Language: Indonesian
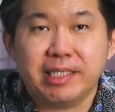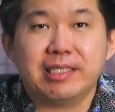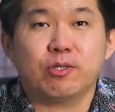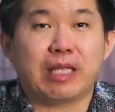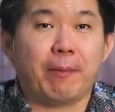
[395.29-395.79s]

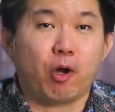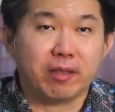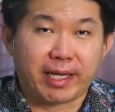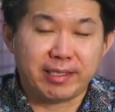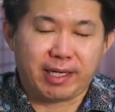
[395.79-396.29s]
Ini terutama
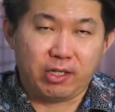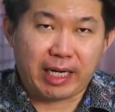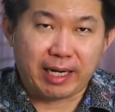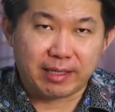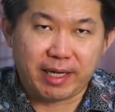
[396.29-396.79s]
konteksnya kalau
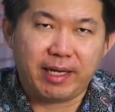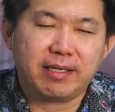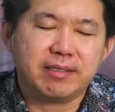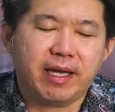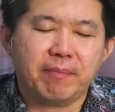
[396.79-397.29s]
Jakarta
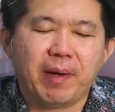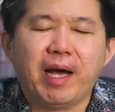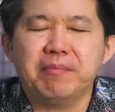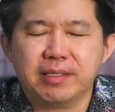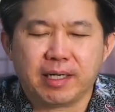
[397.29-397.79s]
ya, saya
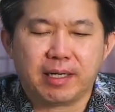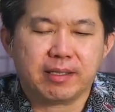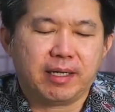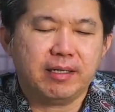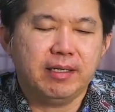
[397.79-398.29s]
pahamnya
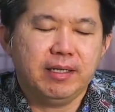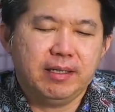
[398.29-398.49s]
Jakarta.